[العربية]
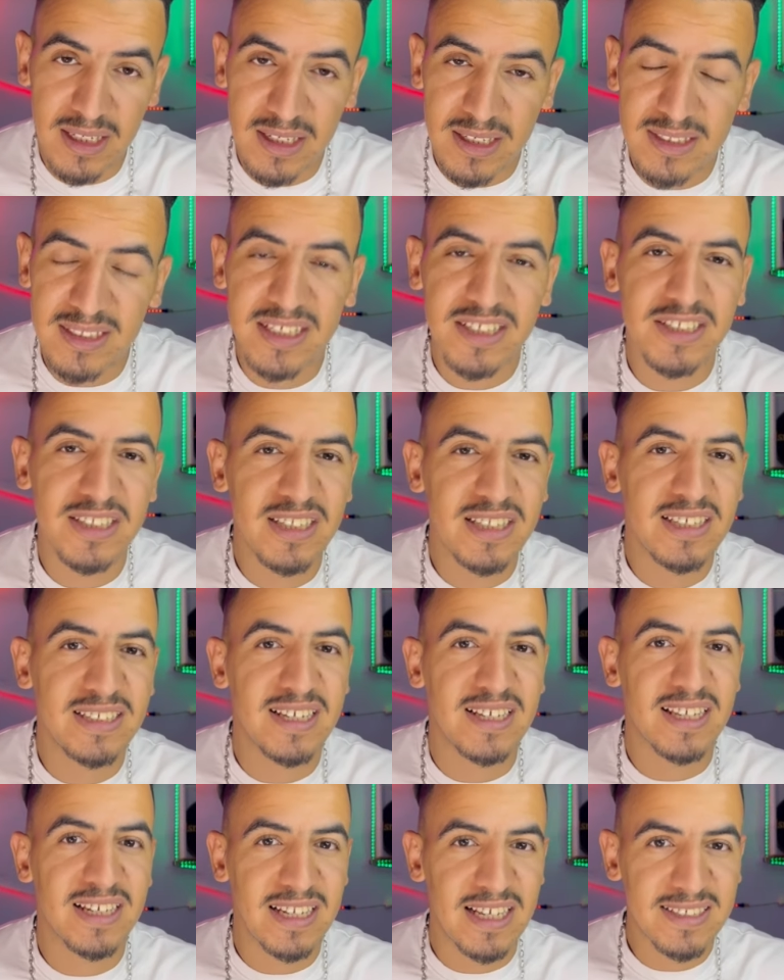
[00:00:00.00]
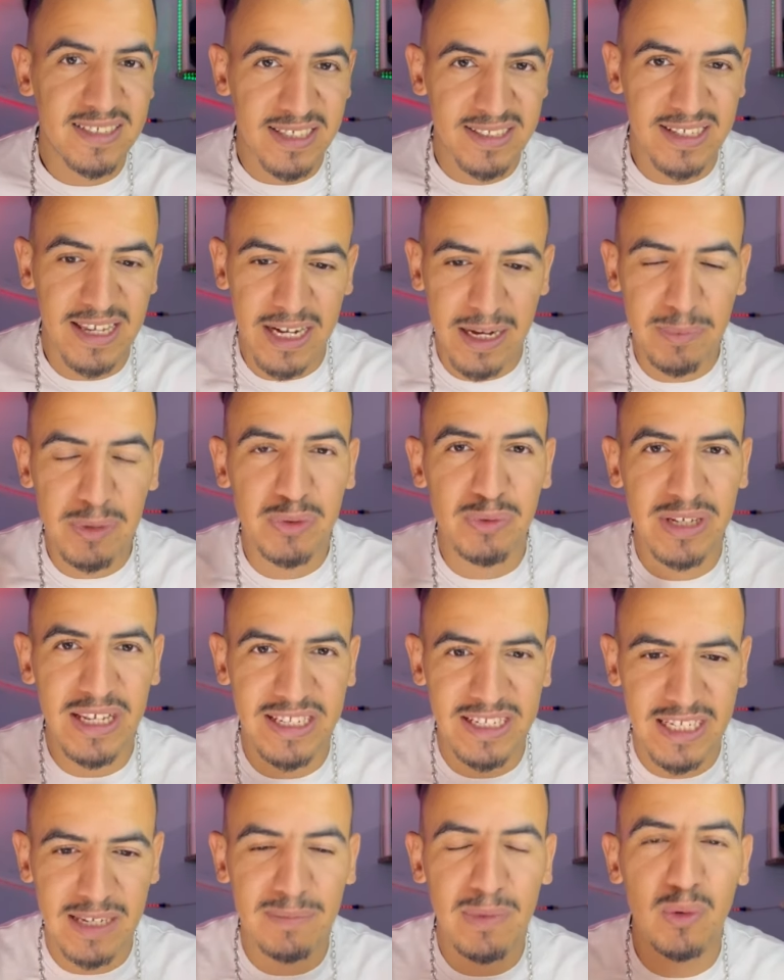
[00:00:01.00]
داك الشيء اللي دار داك العساس قرب شويه
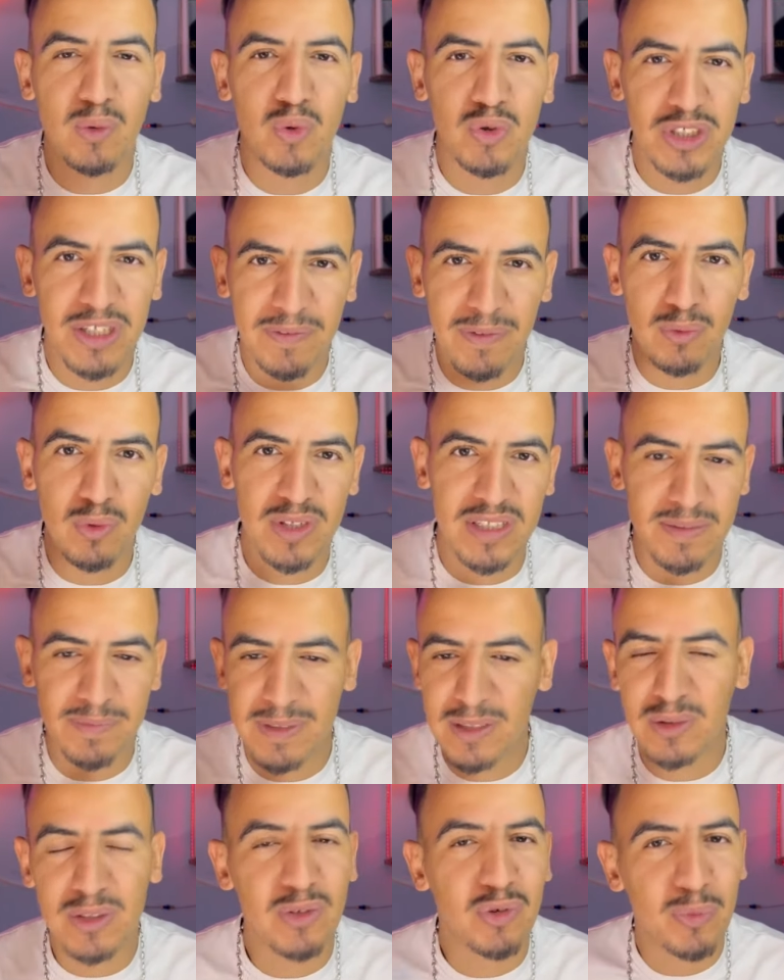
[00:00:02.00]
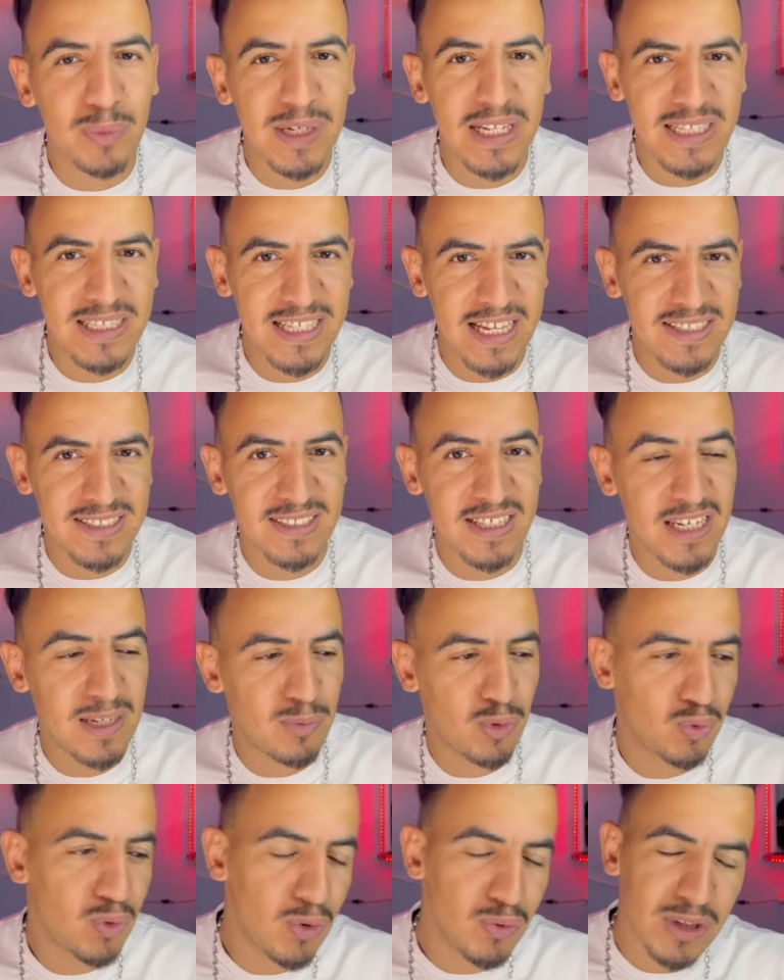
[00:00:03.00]
يعني كما نقولوا جا في الوسط بين الطوموبيلات اللي عس عليهم
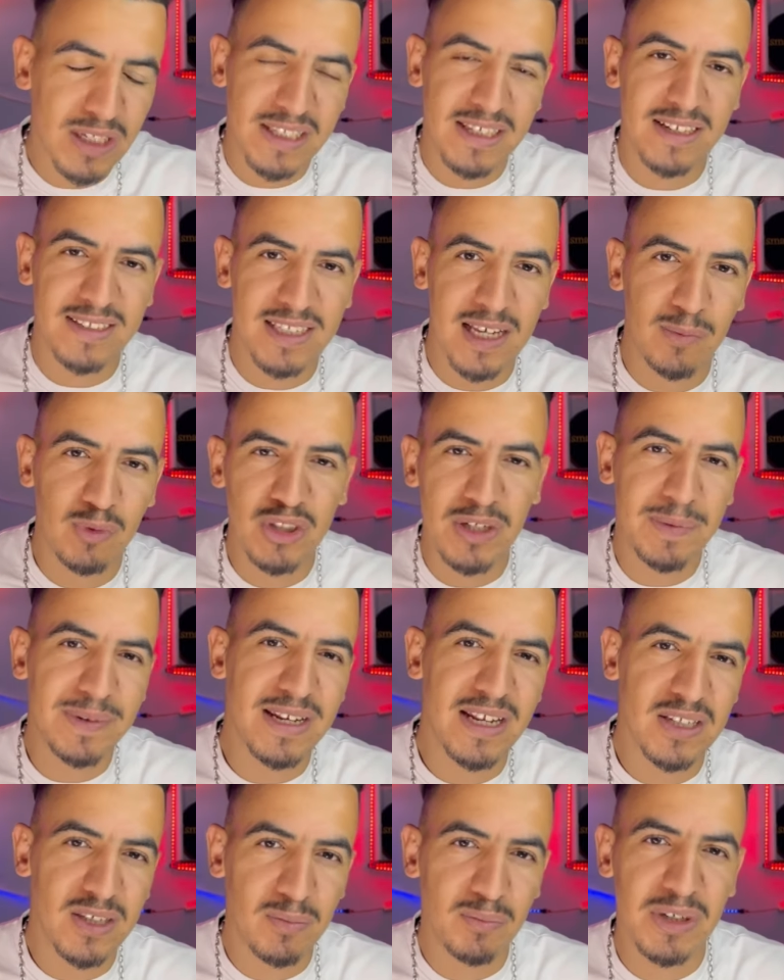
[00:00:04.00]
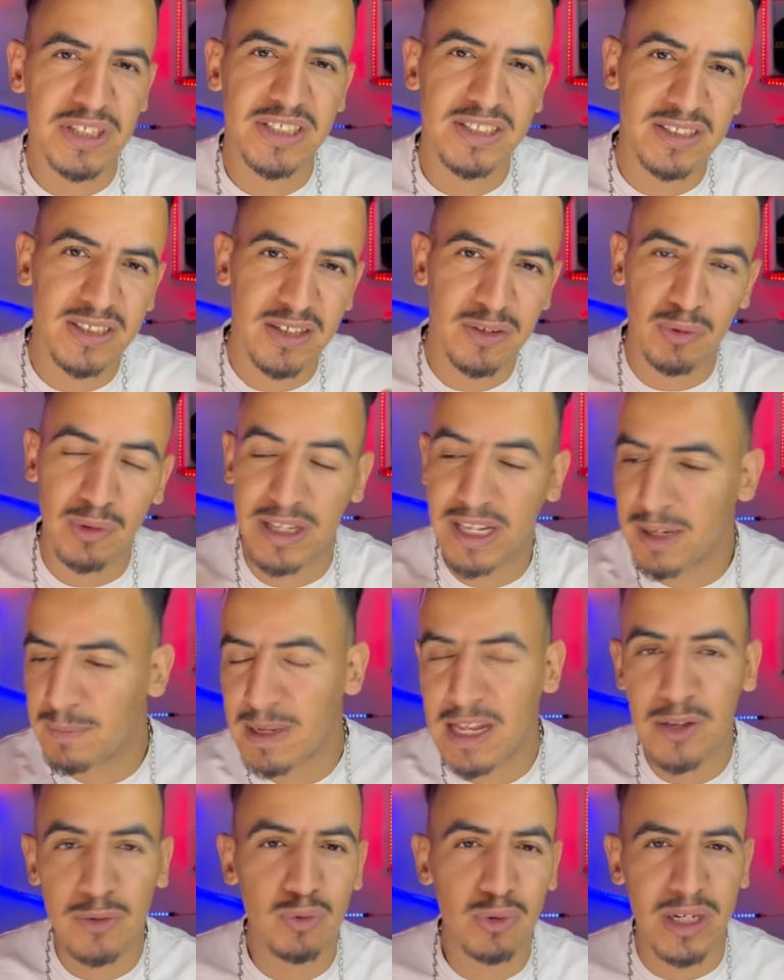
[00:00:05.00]
هو وداك ديال صاحبو جا بيناتهم باش يكون قريب
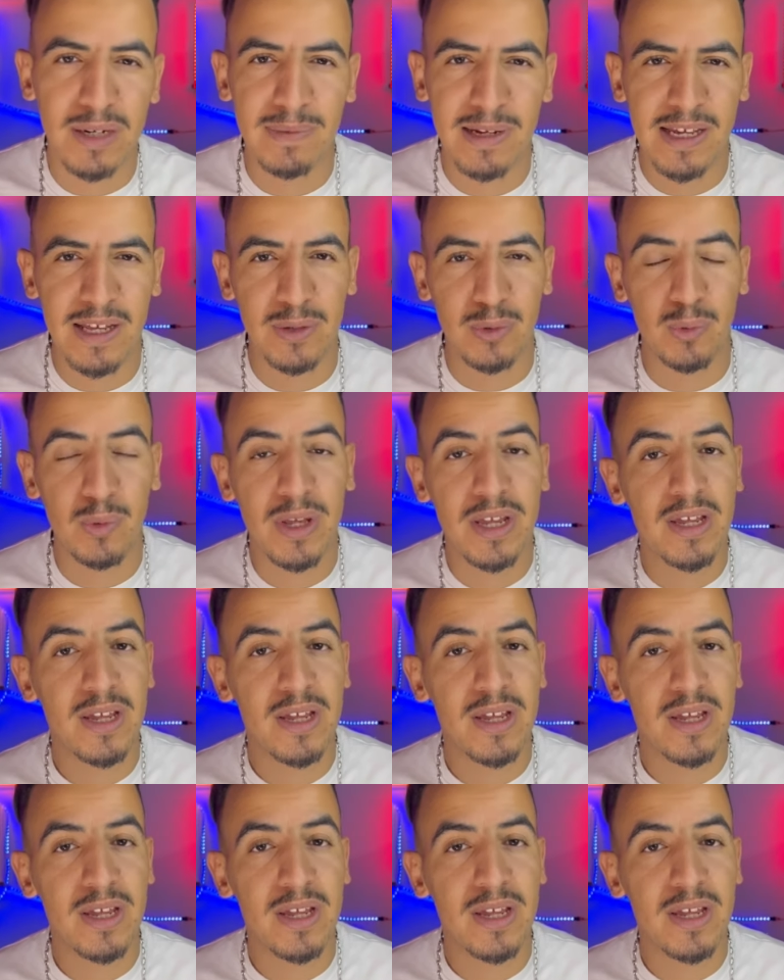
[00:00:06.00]
لهذا وقريب لهذا